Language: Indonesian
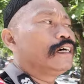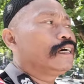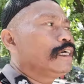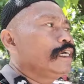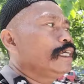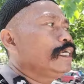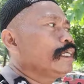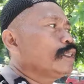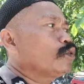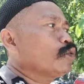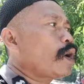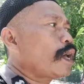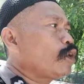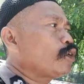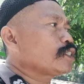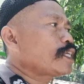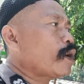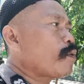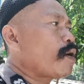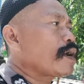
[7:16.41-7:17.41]
Eh, itu
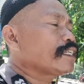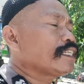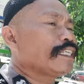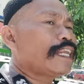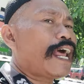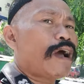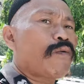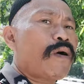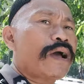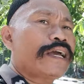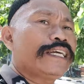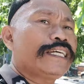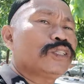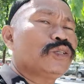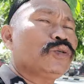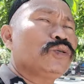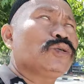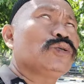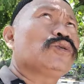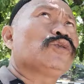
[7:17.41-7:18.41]
kalau sawang sinawang
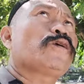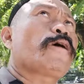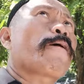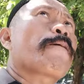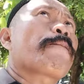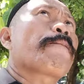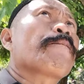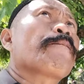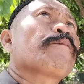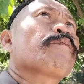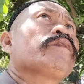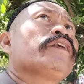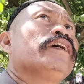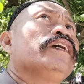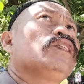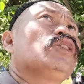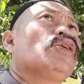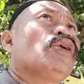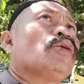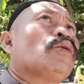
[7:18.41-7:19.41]
itu
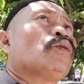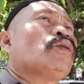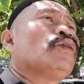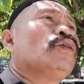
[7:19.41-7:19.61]
itu loh.